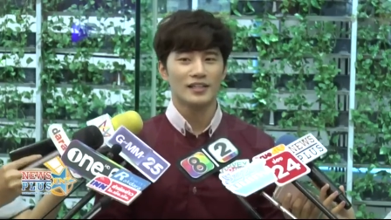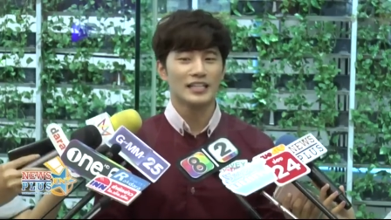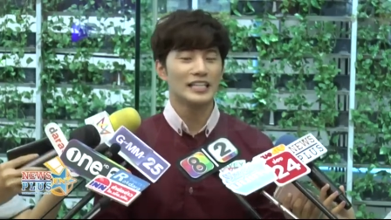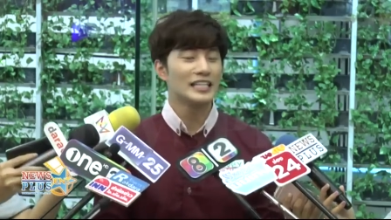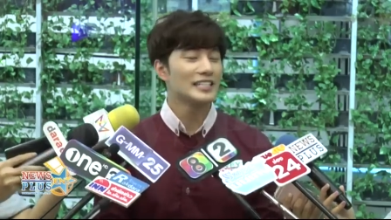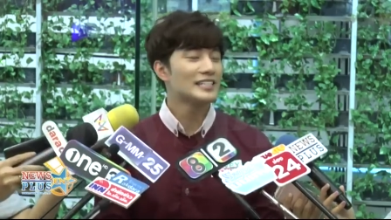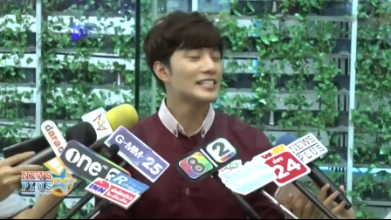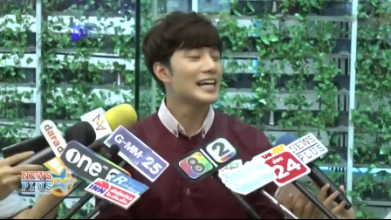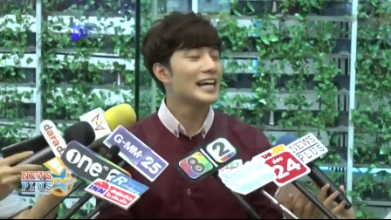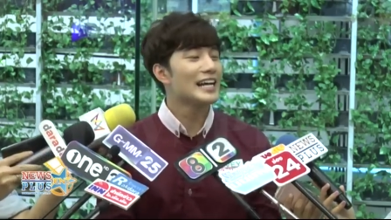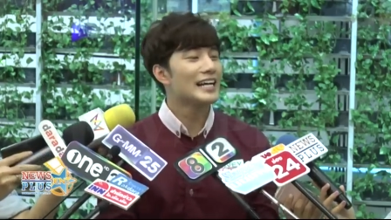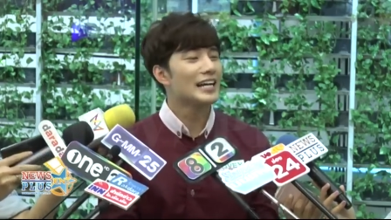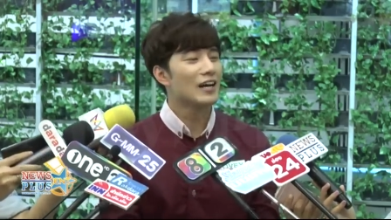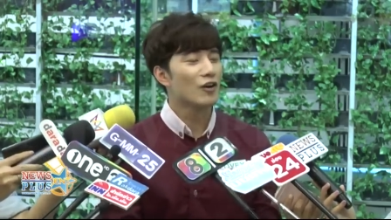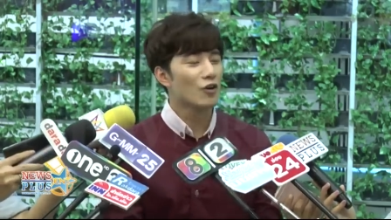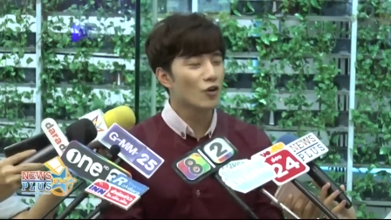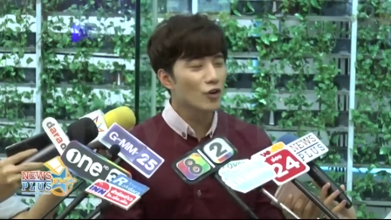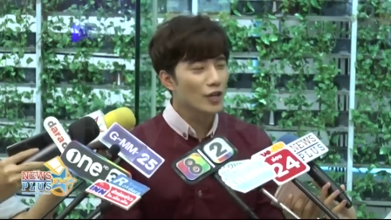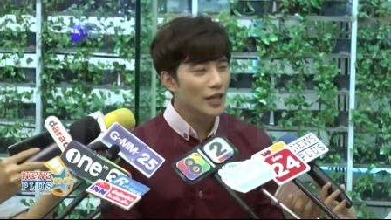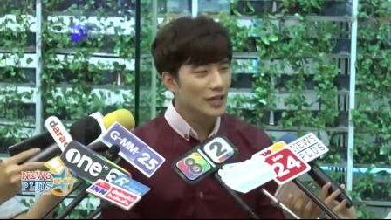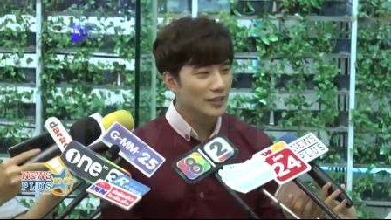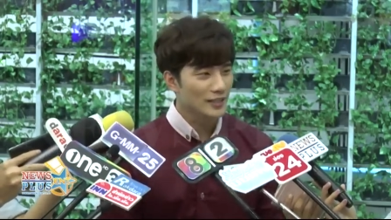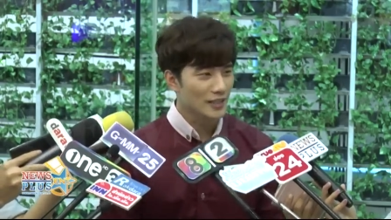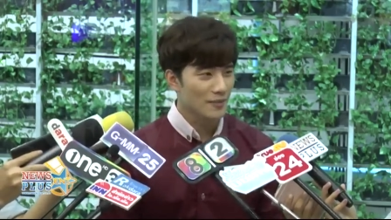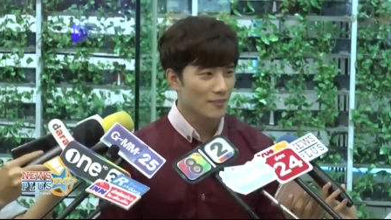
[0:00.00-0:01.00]
คือใจเขาก็
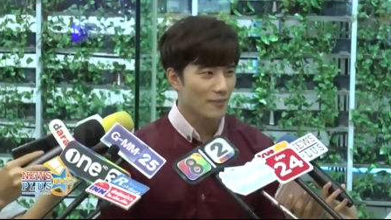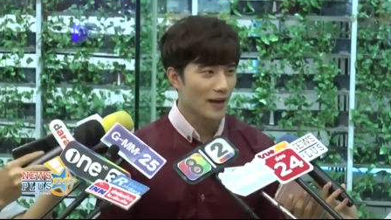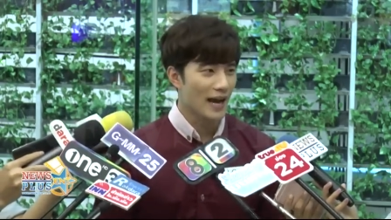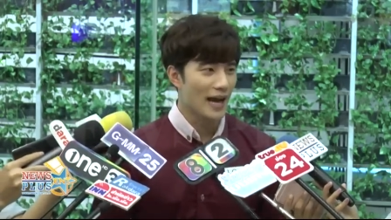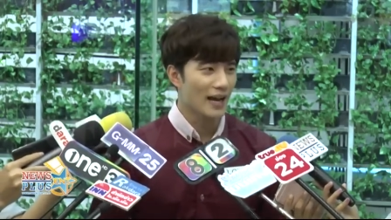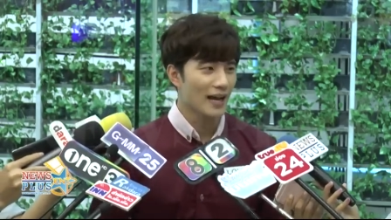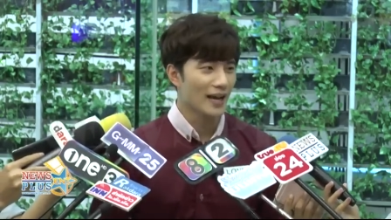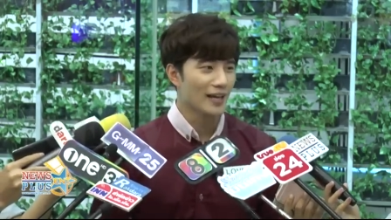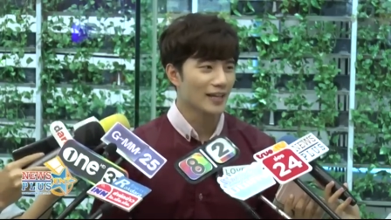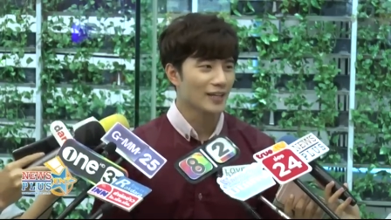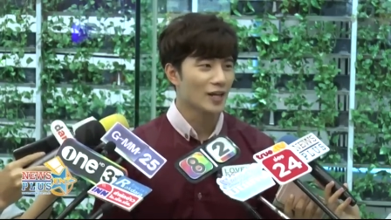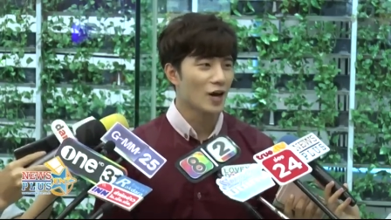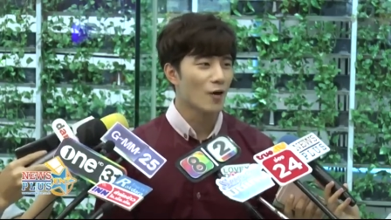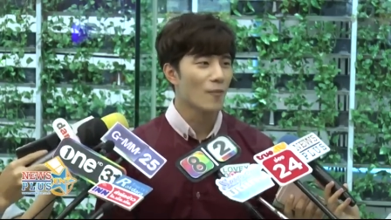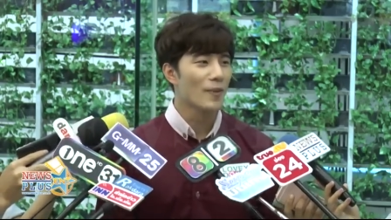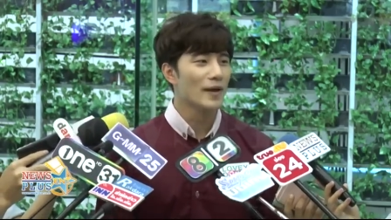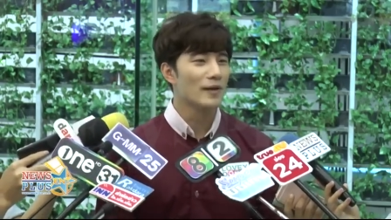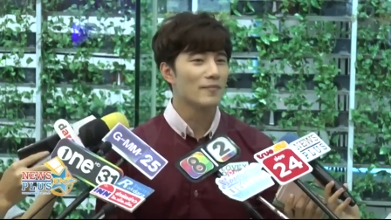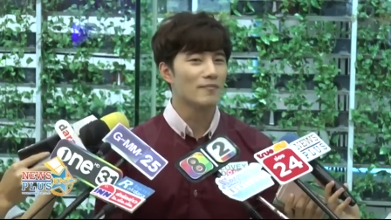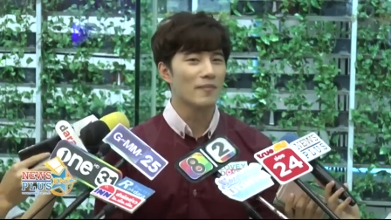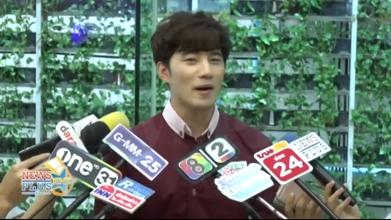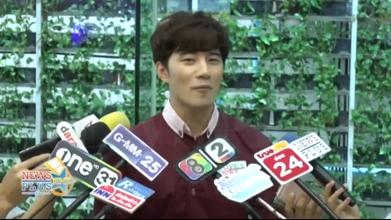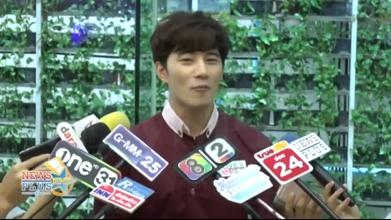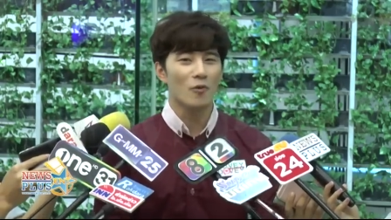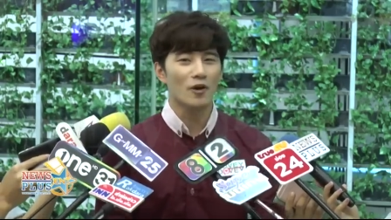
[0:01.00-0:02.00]
อยากทำงานแหละ เขาเป็
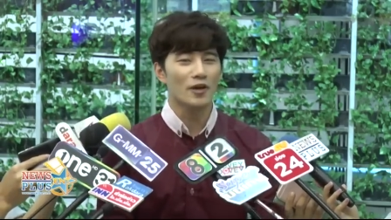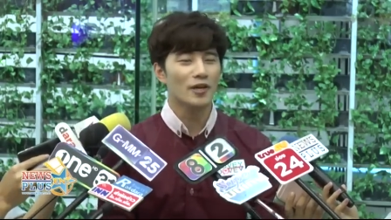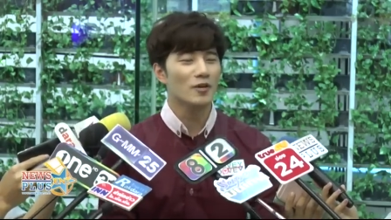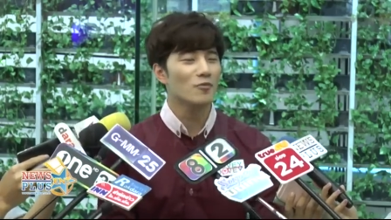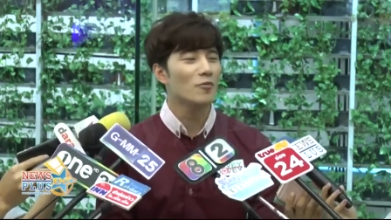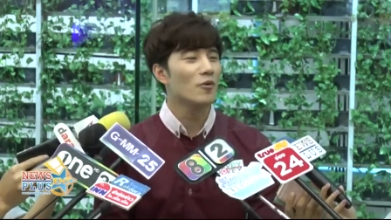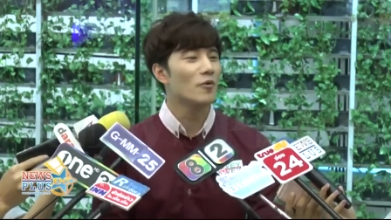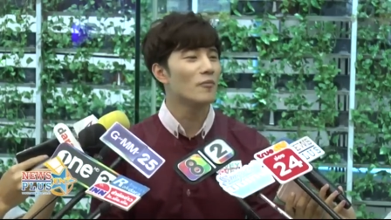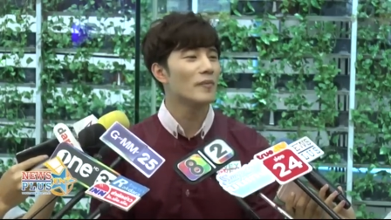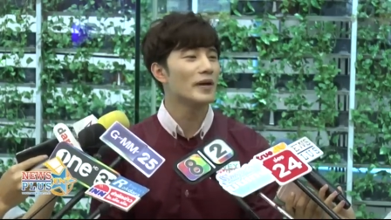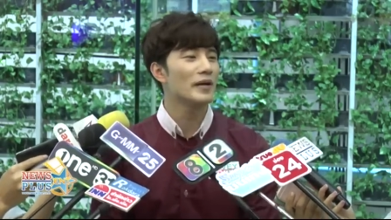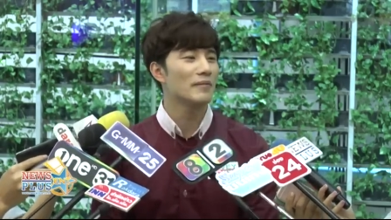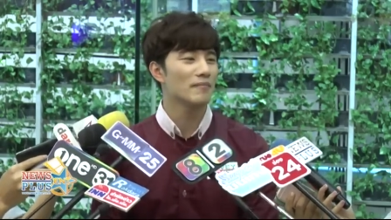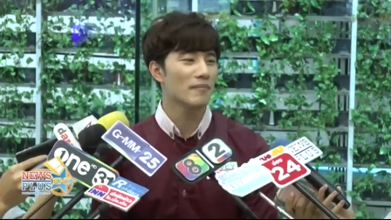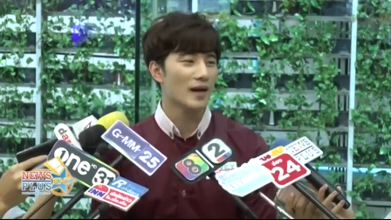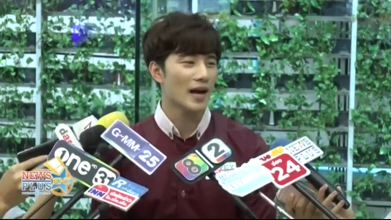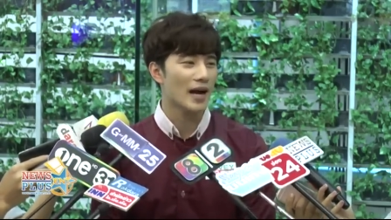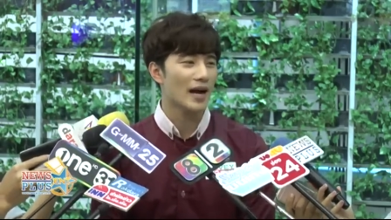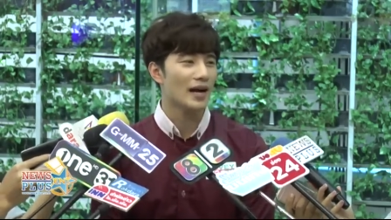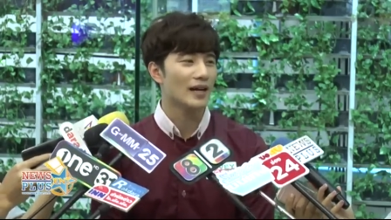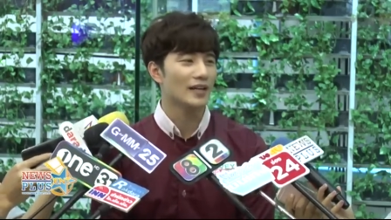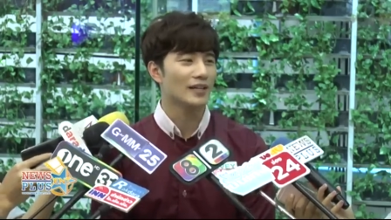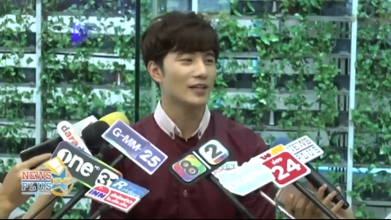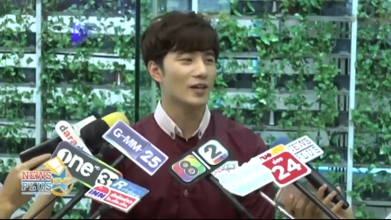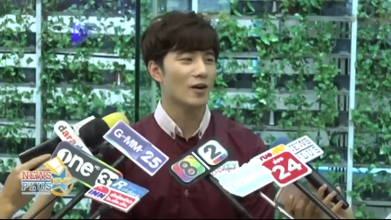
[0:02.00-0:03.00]
นแบบ working moment
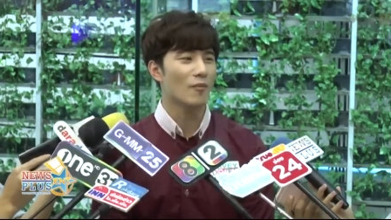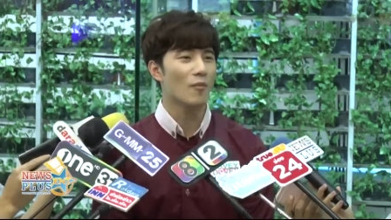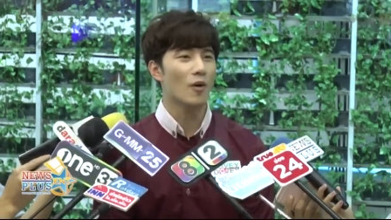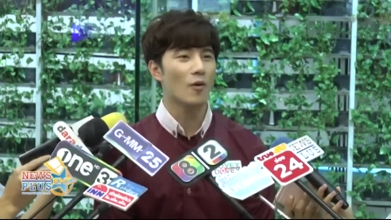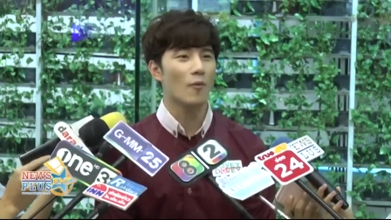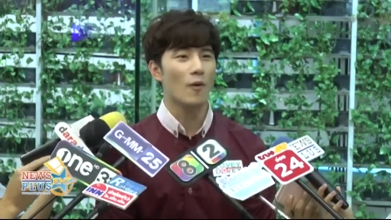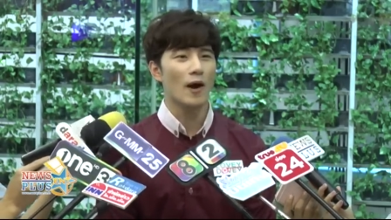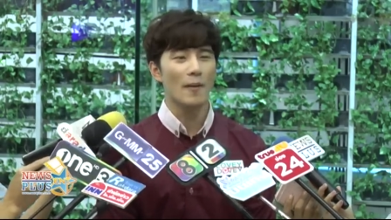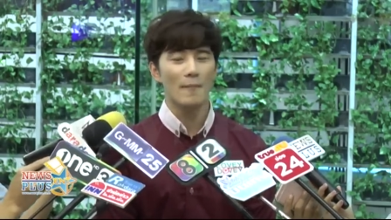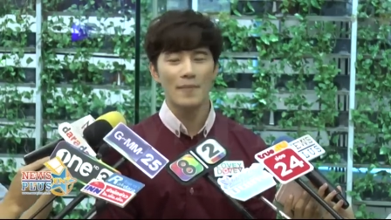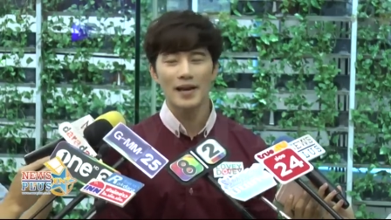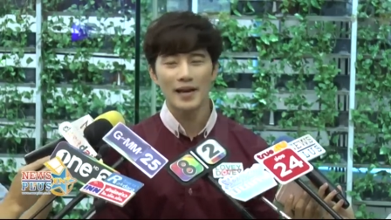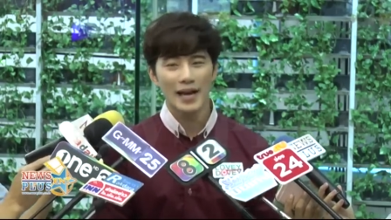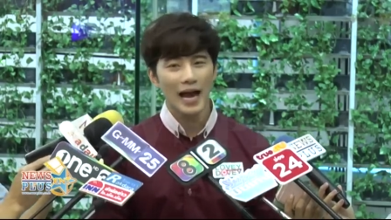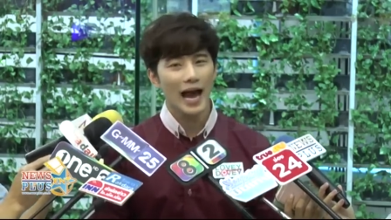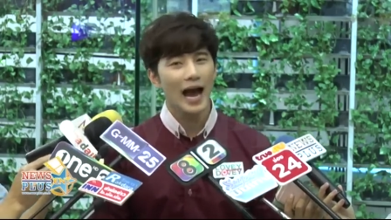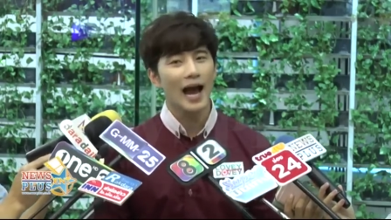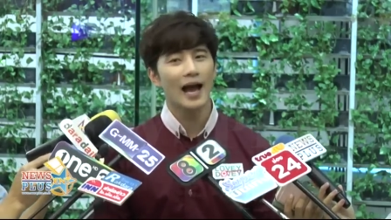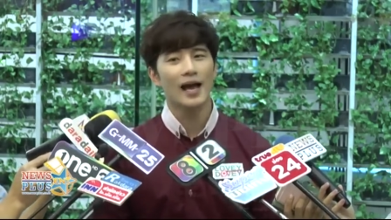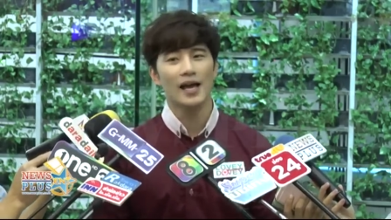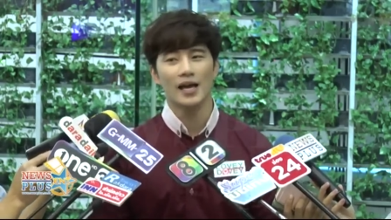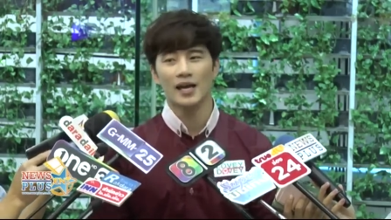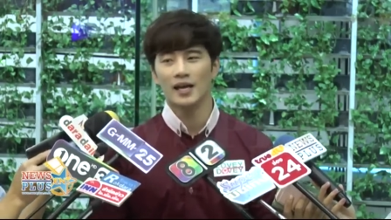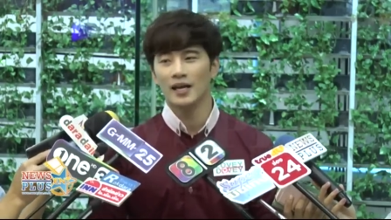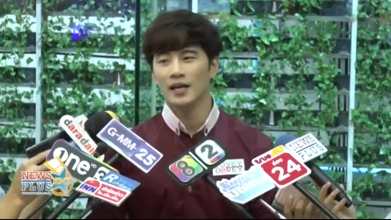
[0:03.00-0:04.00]
มาก เขาบอกว่าไม่ได้